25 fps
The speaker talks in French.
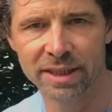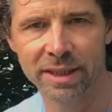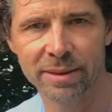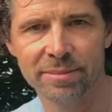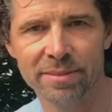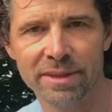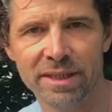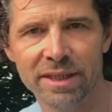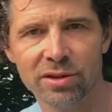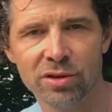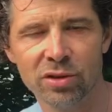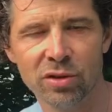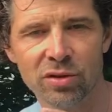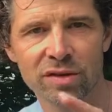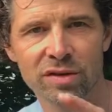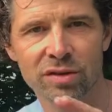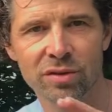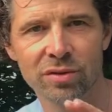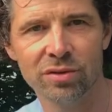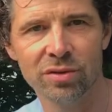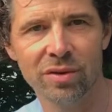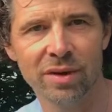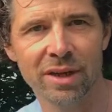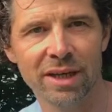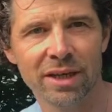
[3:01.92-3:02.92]
des petits
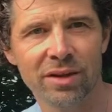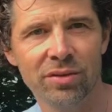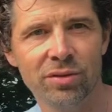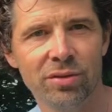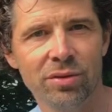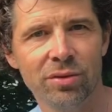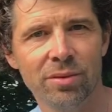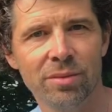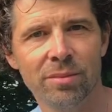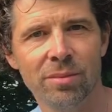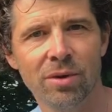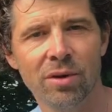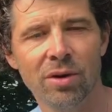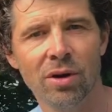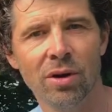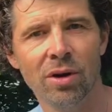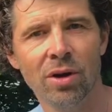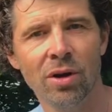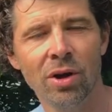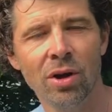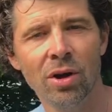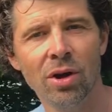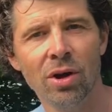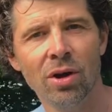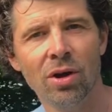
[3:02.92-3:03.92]
toasts de légumes
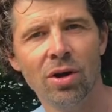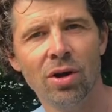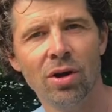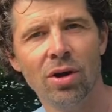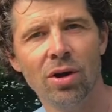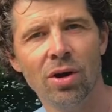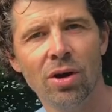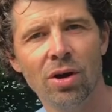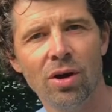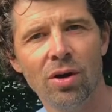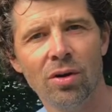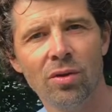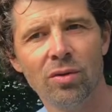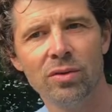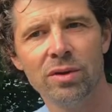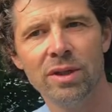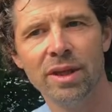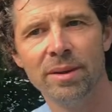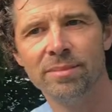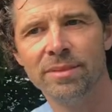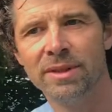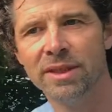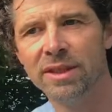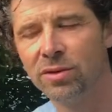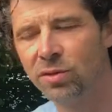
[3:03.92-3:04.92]
ou
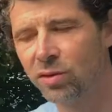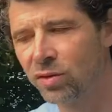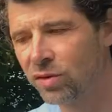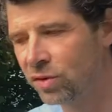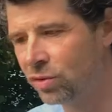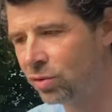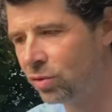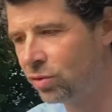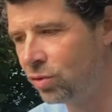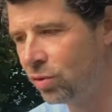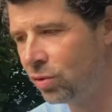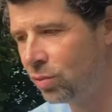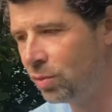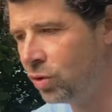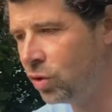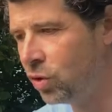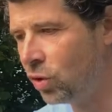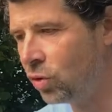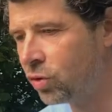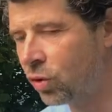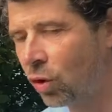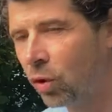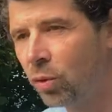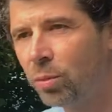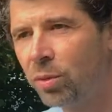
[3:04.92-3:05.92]
des petits toasts
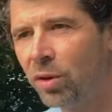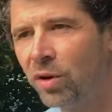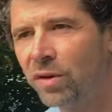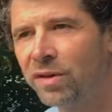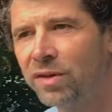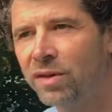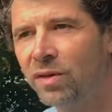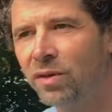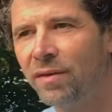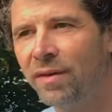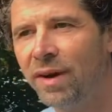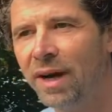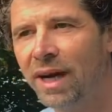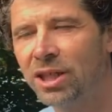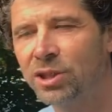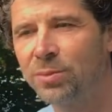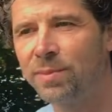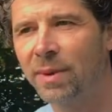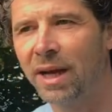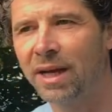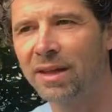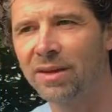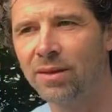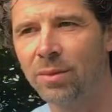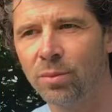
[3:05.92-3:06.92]
d'autres plantes sauvages.
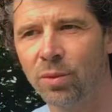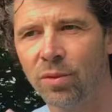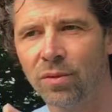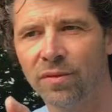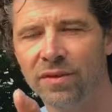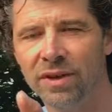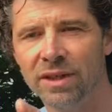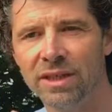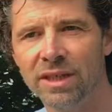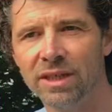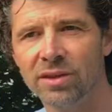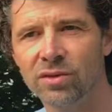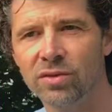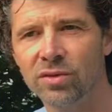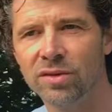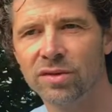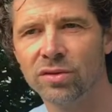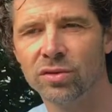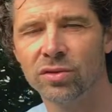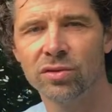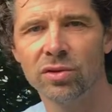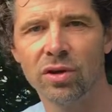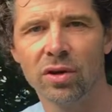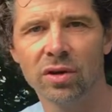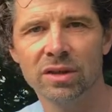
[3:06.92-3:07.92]
Par exemple, on fait des
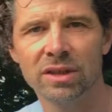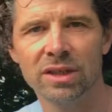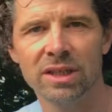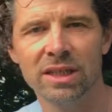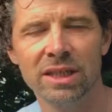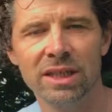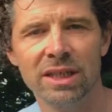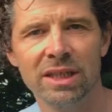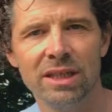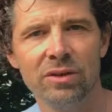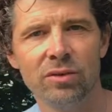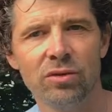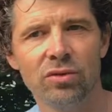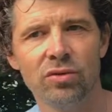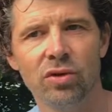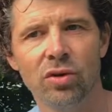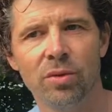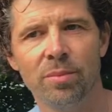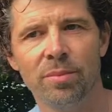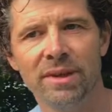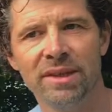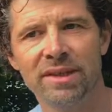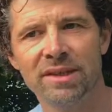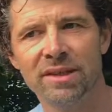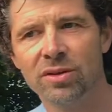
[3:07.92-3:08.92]
toasts d'ortie ou de
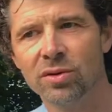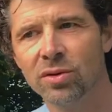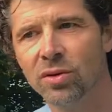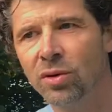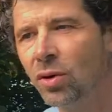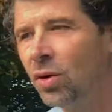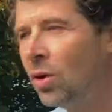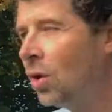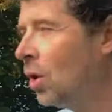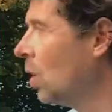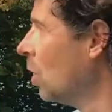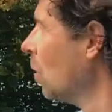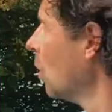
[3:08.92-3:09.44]
pesto.